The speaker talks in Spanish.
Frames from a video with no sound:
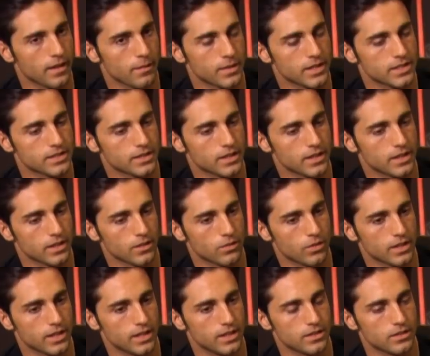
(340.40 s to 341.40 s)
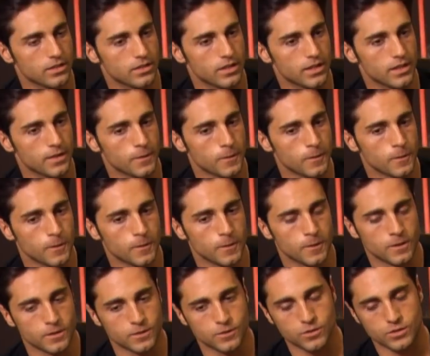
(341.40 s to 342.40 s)
además, eh, Joaquín, eh,
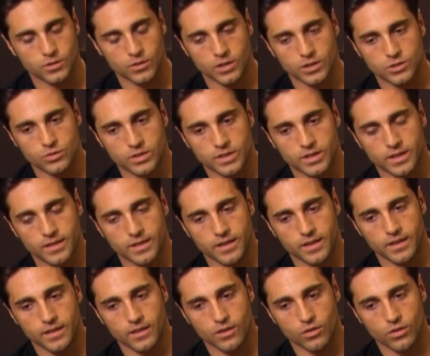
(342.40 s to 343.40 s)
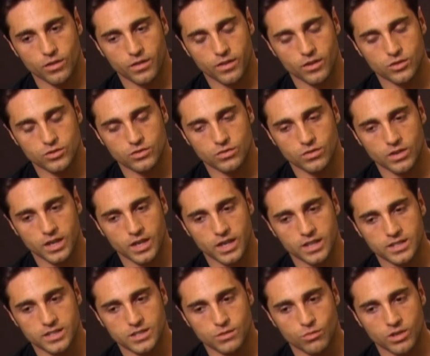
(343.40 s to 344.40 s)
yo tengo la suerte de, de conocerlo, es un
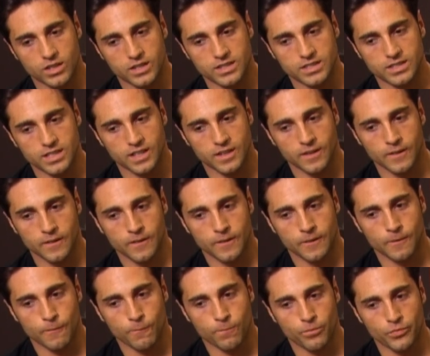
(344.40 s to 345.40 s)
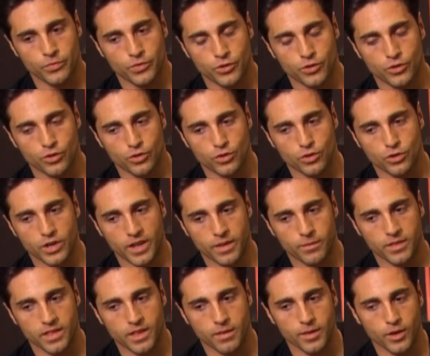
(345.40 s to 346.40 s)
grandísimo artista. Yo cada
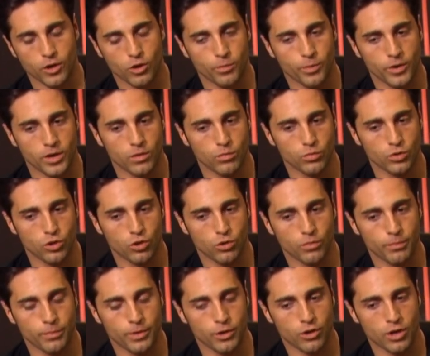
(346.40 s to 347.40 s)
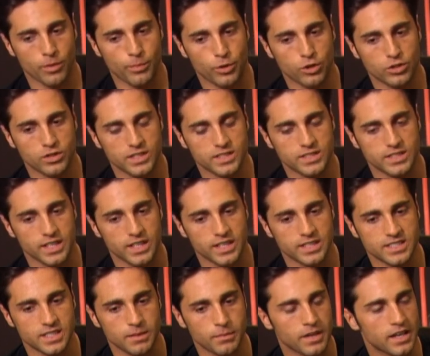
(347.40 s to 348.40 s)
vez que viajo por el mundo veo reportes
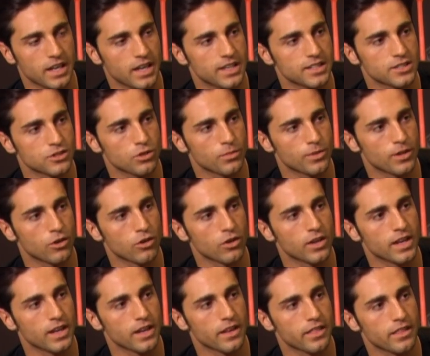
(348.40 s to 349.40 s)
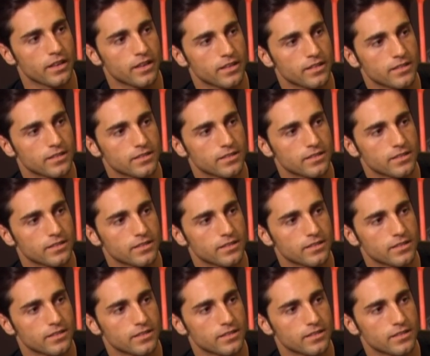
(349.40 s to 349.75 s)
semanales sobre lo que él hace.